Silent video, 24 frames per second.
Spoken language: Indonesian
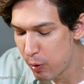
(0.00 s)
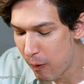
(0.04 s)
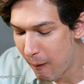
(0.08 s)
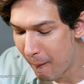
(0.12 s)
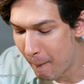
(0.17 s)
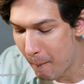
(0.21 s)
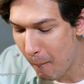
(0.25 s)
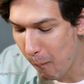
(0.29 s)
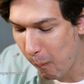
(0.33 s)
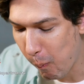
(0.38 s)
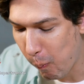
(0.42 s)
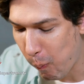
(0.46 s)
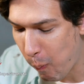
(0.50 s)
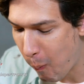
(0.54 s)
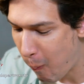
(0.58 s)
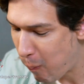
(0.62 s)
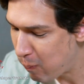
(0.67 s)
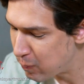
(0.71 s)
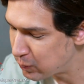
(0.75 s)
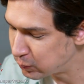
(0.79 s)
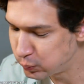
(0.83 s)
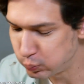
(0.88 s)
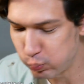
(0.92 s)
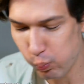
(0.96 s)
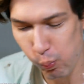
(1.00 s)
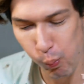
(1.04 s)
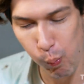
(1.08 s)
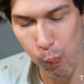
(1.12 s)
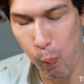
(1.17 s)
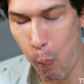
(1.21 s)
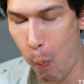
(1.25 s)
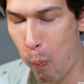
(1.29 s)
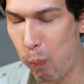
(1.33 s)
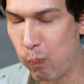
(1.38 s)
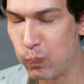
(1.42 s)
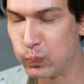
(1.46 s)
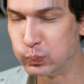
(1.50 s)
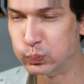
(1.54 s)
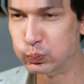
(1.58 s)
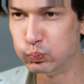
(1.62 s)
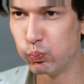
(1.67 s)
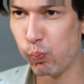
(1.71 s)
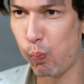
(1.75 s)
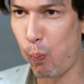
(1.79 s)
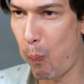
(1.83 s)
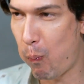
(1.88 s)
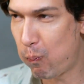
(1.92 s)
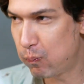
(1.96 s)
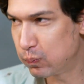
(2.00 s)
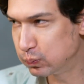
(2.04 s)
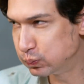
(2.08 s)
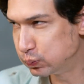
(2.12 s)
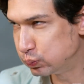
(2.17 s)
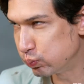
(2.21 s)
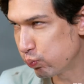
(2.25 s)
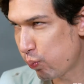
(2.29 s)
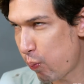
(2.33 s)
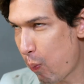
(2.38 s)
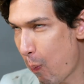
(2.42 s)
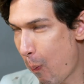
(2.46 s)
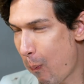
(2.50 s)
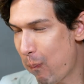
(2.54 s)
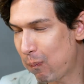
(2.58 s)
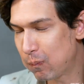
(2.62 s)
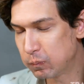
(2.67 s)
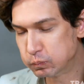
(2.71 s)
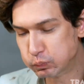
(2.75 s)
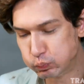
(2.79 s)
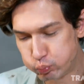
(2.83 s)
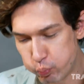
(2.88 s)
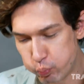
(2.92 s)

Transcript: Okay. Ini isian bakso rawitnya bener-bener gokil,